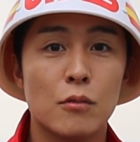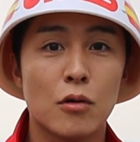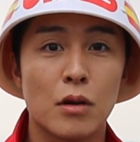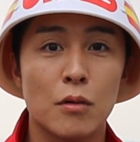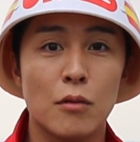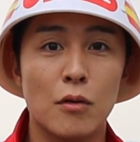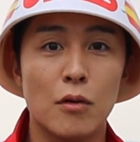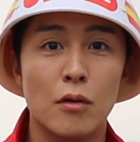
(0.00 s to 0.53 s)
뭐 이렇게
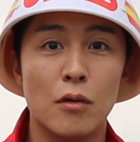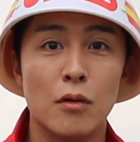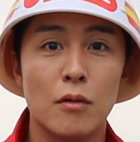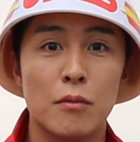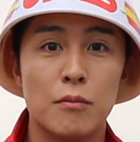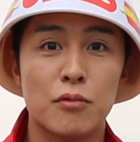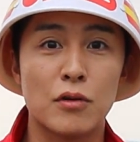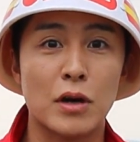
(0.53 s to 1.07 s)
뭐
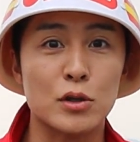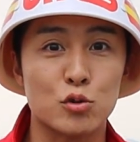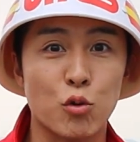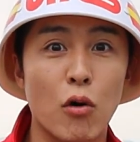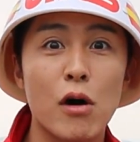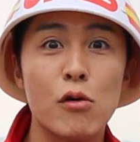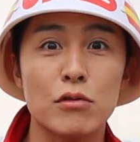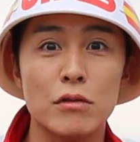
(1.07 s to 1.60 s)
북한을
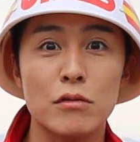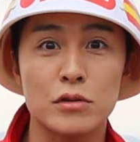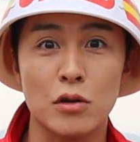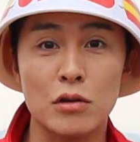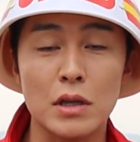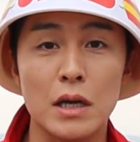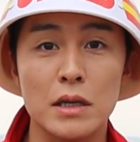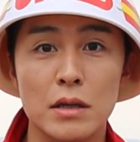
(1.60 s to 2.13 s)
좋아하고 이런 거
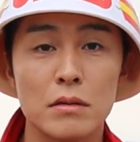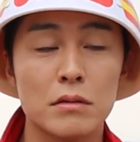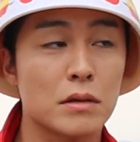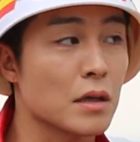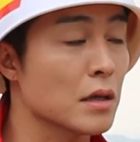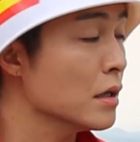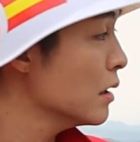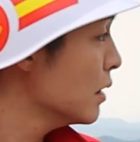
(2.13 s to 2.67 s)
절대 아니에요
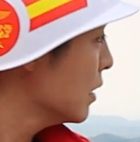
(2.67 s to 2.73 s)
근데